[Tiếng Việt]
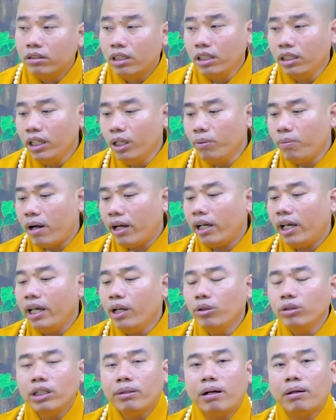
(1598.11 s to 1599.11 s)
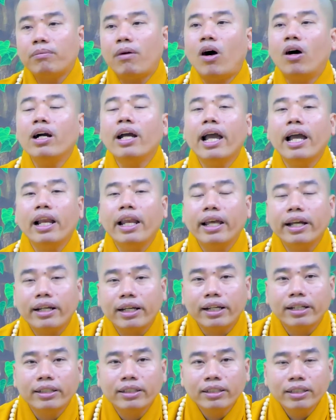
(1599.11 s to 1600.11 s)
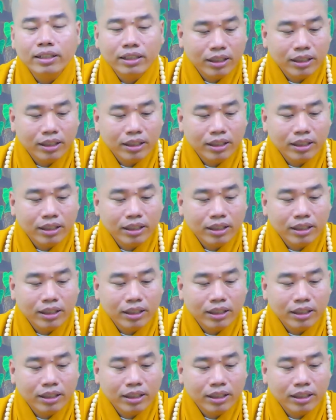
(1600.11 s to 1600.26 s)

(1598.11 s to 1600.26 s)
thì nếu bạn hiểu thì bạn bỏ nghề liền à